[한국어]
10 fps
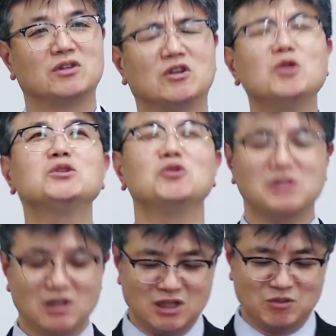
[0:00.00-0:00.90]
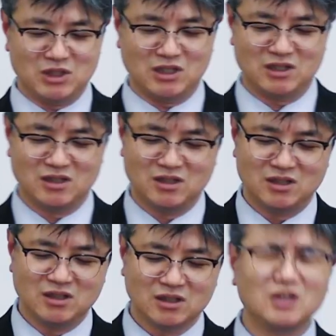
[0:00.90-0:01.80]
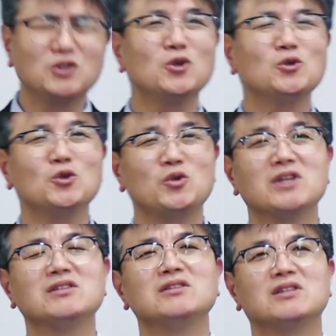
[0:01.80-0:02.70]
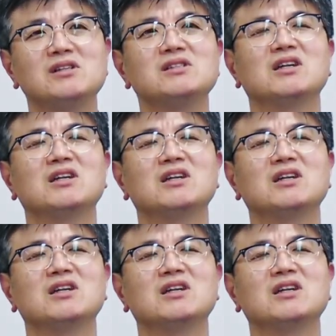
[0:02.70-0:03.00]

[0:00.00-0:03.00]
그러면서 우리 생각합니다. 그 정도 되는 그릇